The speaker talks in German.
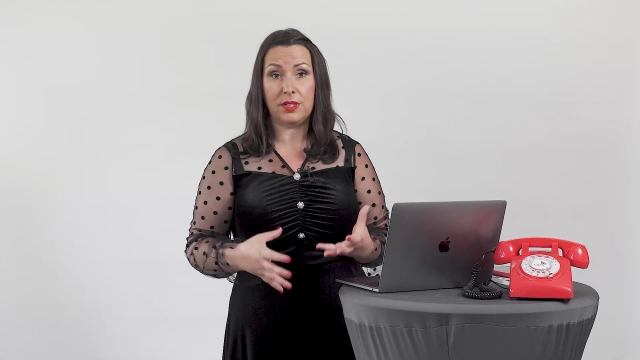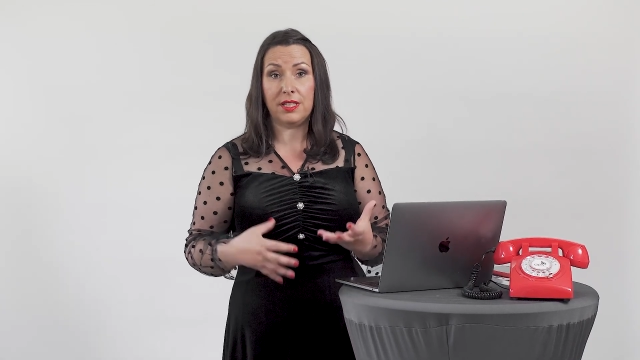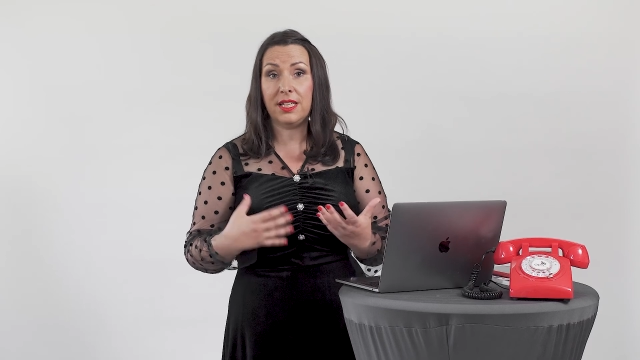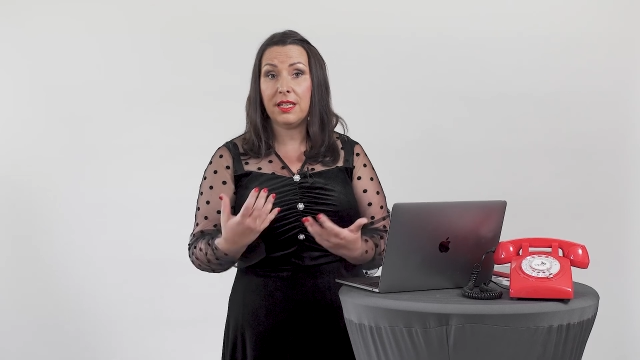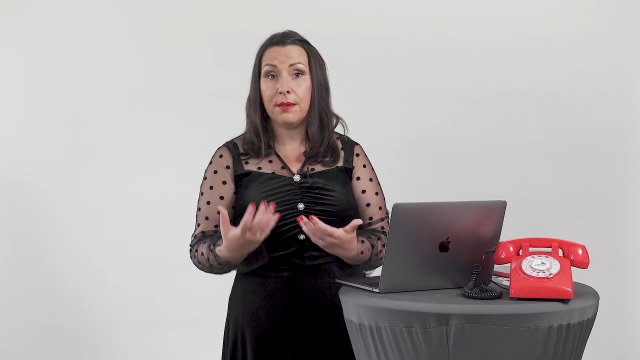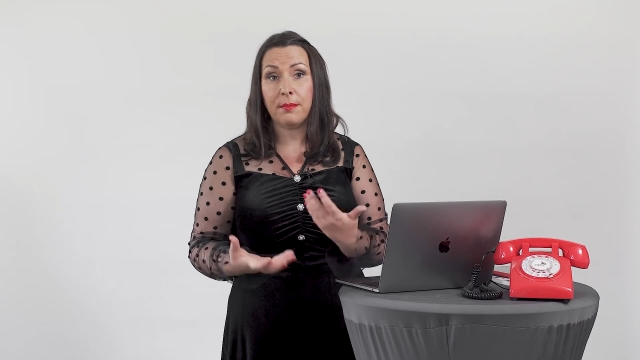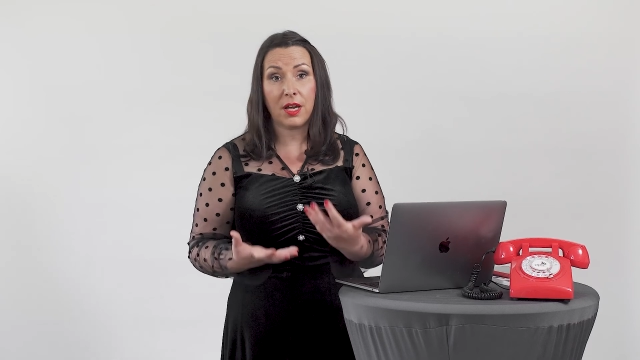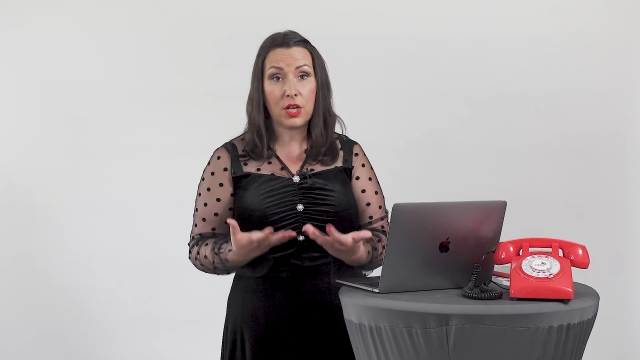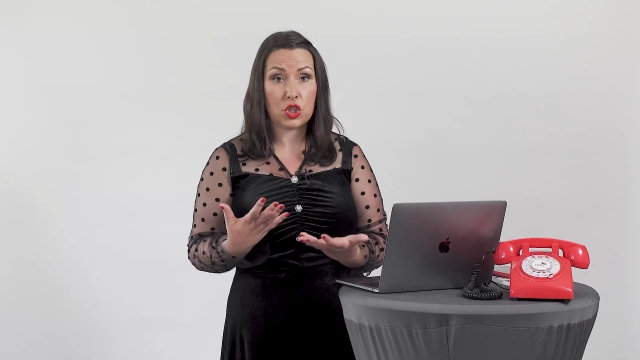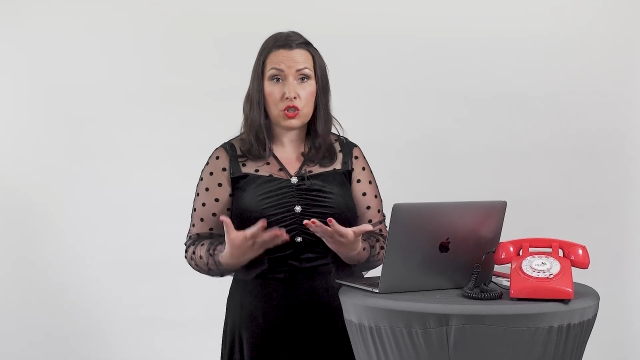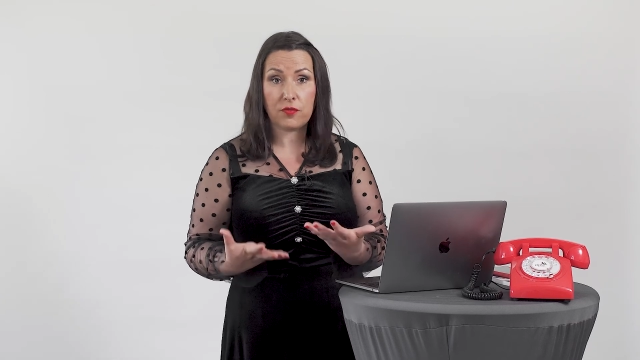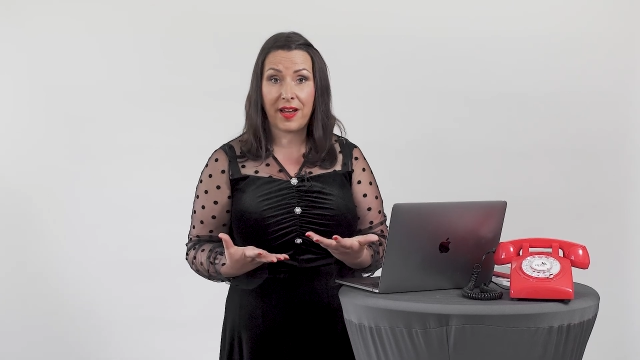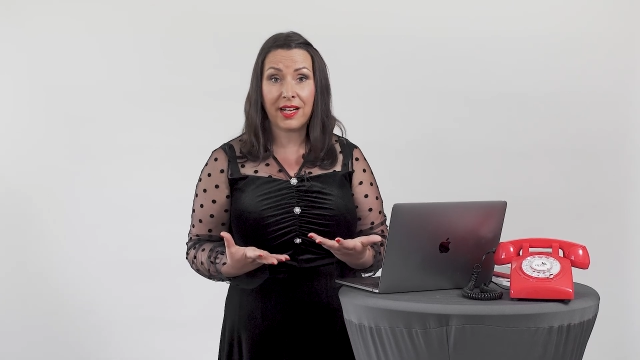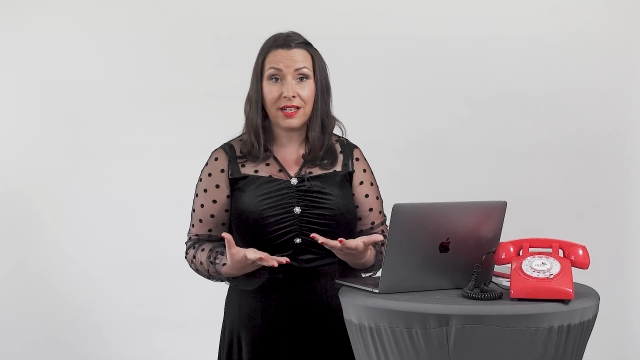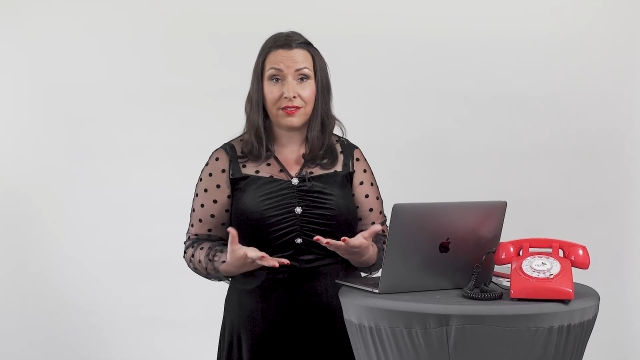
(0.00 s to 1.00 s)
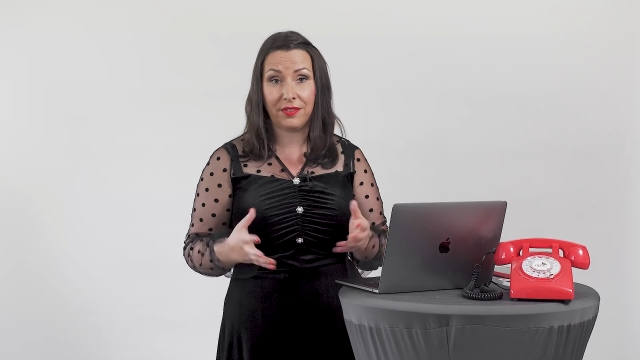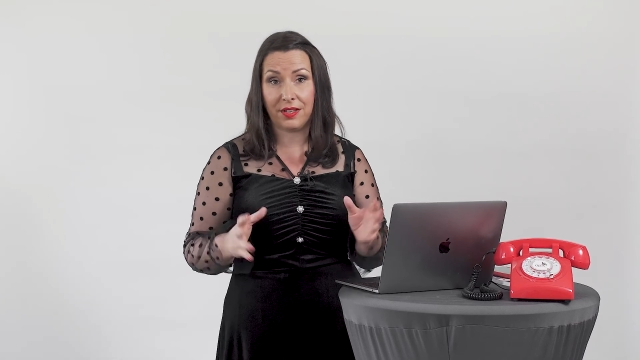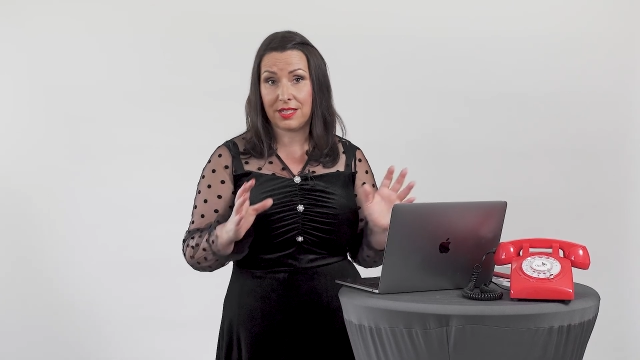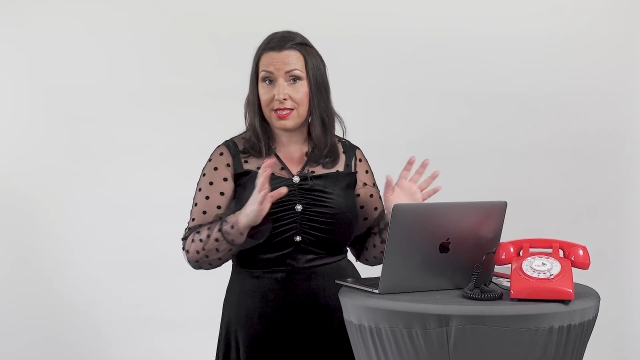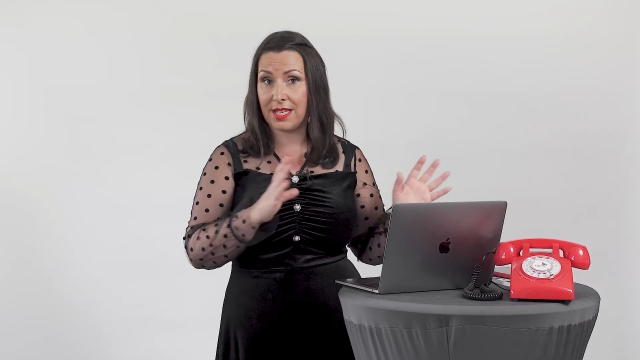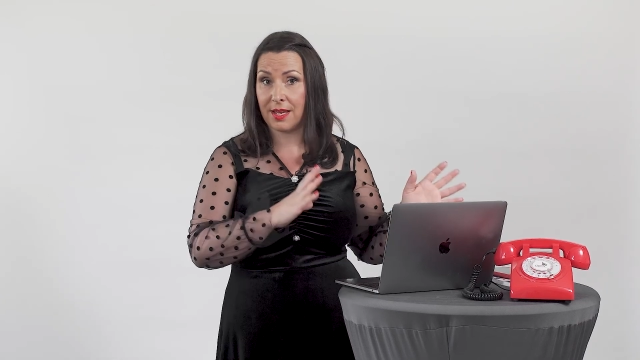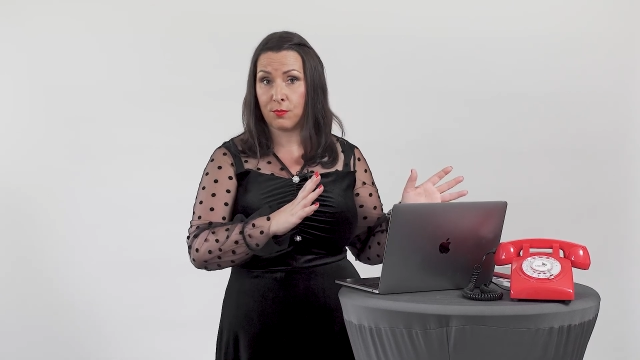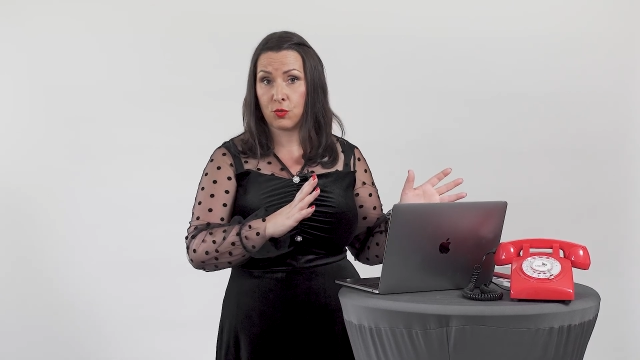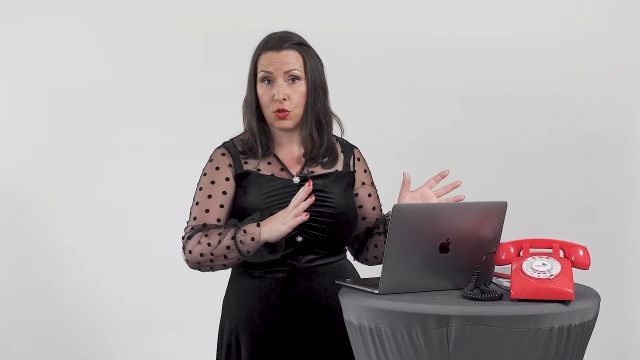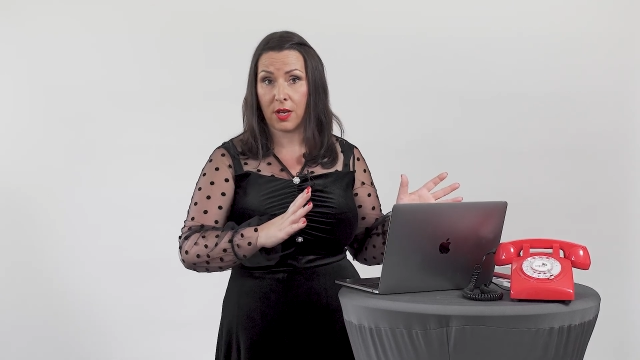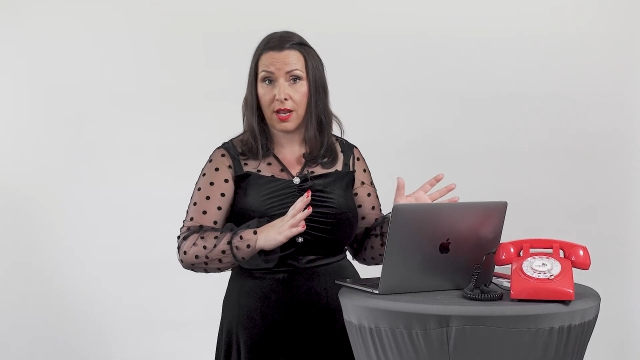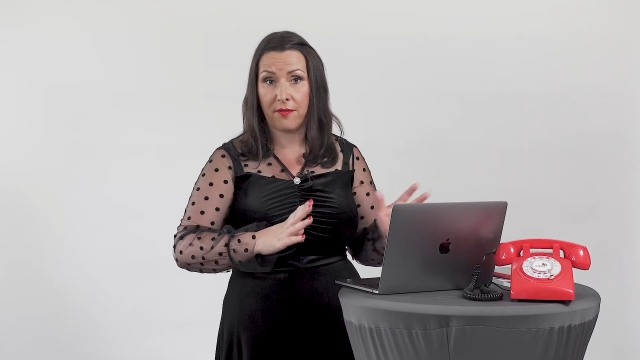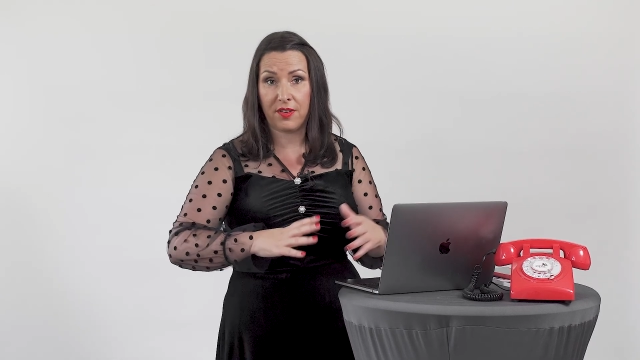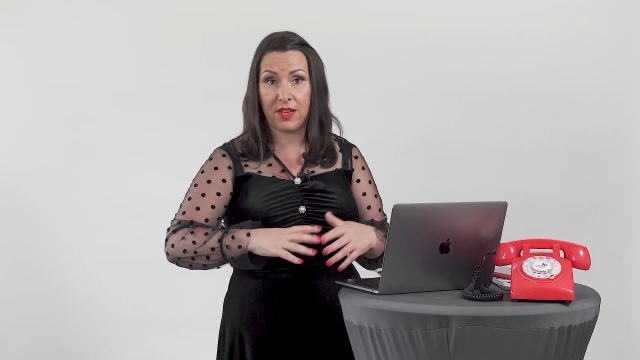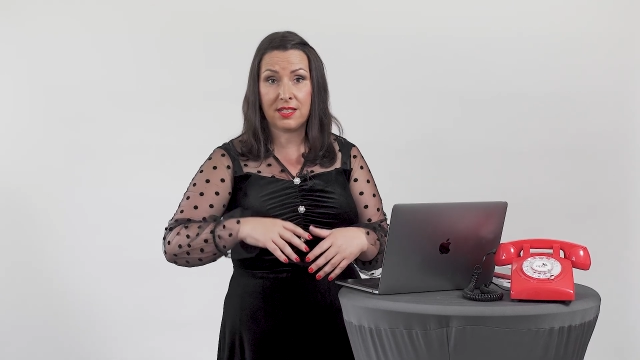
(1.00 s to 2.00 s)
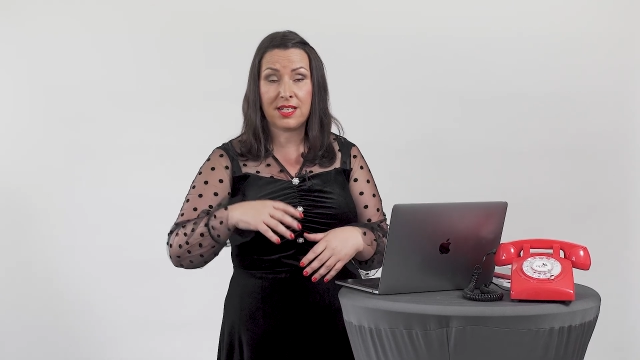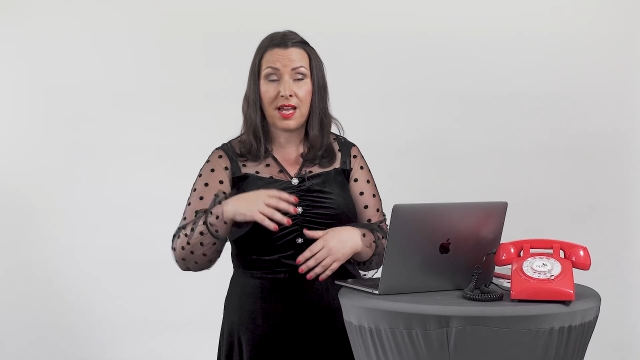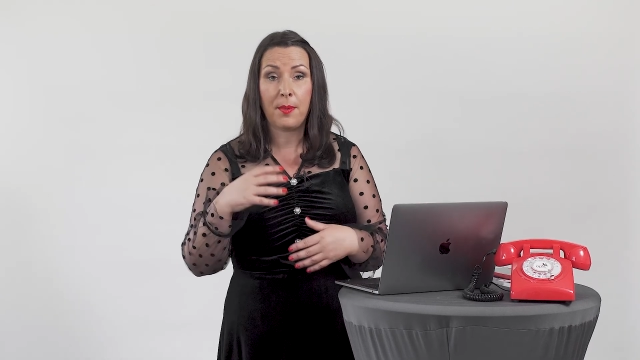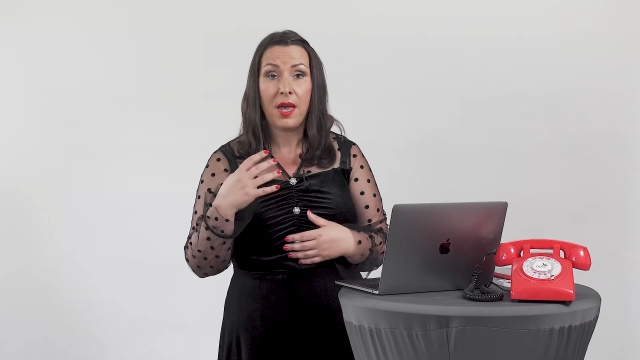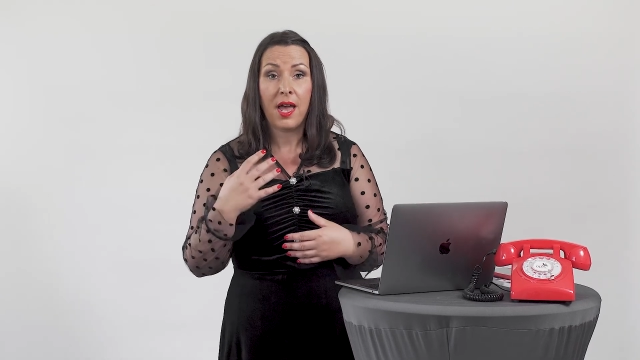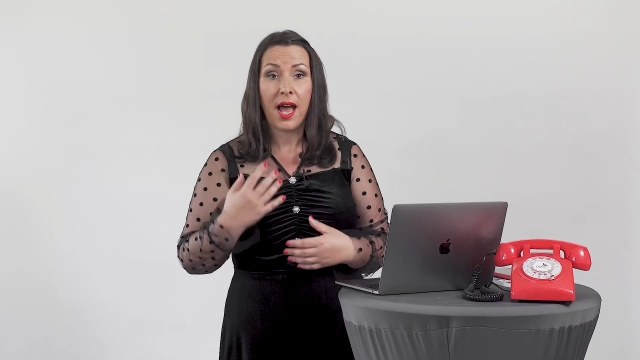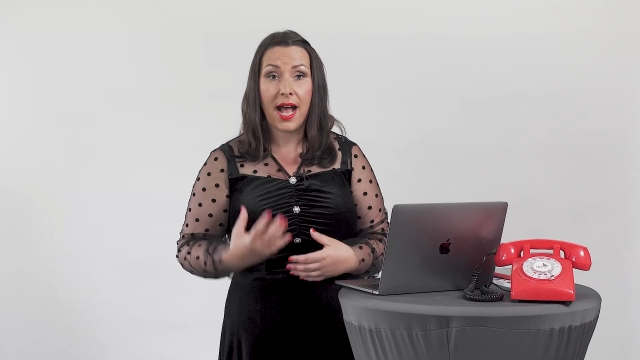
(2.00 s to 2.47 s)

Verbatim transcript: die immer schwankt, wie ich es eben schon erwähnt habe,